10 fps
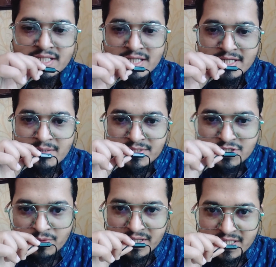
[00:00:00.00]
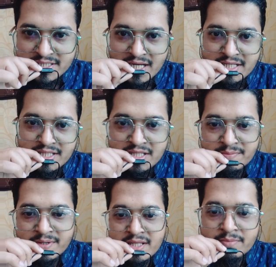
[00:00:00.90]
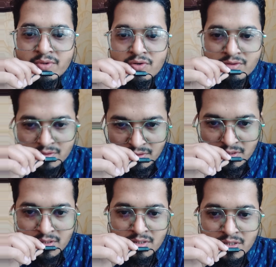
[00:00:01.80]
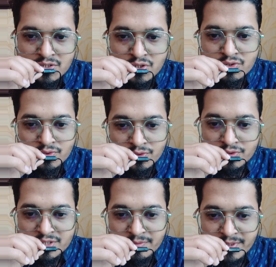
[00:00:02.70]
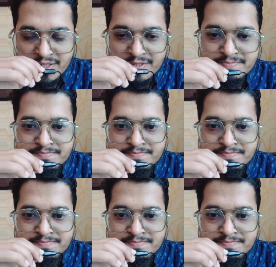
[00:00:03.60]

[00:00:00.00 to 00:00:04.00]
যাতে এটা আমি সবাইকে জানিয়ে দিতে পারি এবং সতর্ক করতে পারি